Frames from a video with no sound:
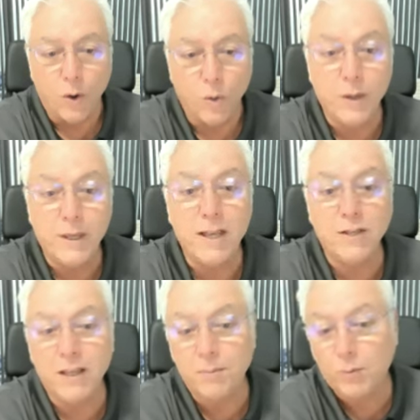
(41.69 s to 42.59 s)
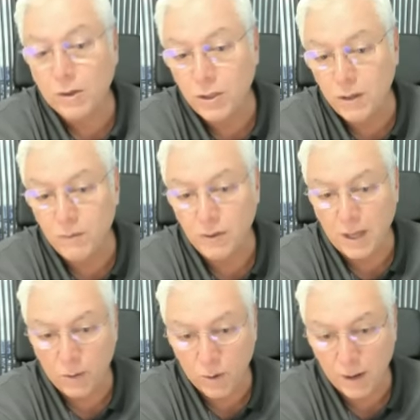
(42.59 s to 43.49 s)
O Guia de Criptoativos,
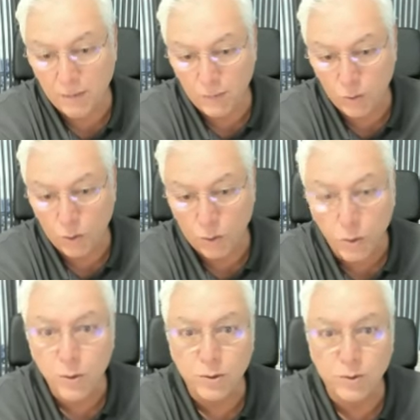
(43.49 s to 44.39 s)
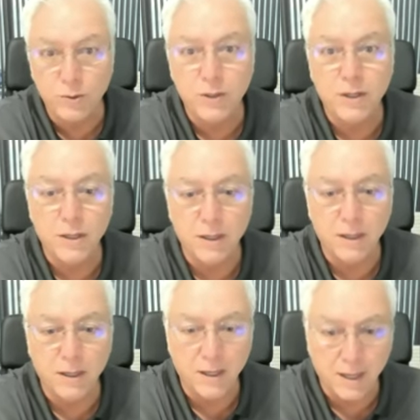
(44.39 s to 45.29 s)
que agora virou curso de